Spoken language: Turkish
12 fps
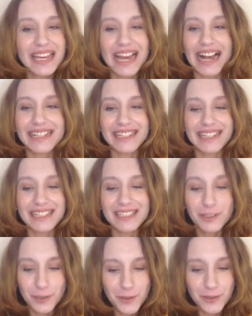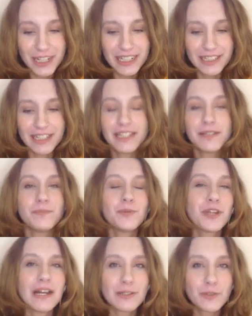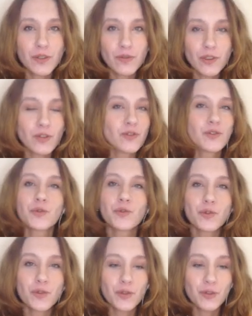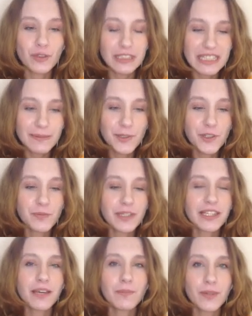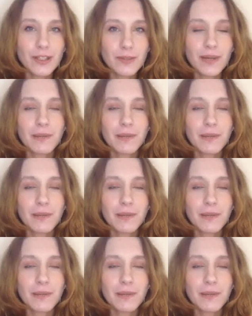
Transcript: Yani çok güzeldi. Bu reaksiyon videosu çok uzun olsun istemiyorum. Zaten büyük